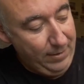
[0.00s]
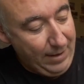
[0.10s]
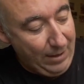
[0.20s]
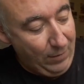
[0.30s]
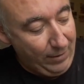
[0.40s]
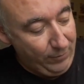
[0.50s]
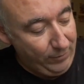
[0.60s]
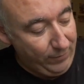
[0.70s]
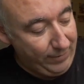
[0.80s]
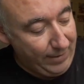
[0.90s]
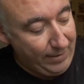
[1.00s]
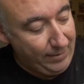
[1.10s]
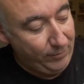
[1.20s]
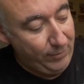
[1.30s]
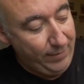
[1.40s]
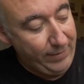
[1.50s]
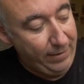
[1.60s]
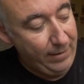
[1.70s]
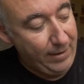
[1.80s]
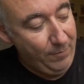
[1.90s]
A lo largo de toda esta zona, detrás
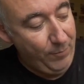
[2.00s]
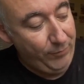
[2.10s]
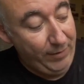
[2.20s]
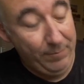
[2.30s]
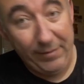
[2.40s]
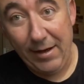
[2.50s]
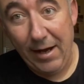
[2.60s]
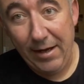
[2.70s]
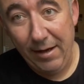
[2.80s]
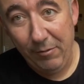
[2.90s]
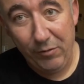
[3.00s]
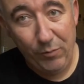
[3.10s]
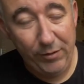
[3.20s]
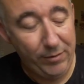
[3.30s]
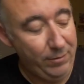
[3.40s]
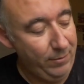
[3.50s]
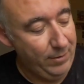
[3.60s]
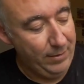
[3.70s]
del campo, sin pisar la línea, por supuesto,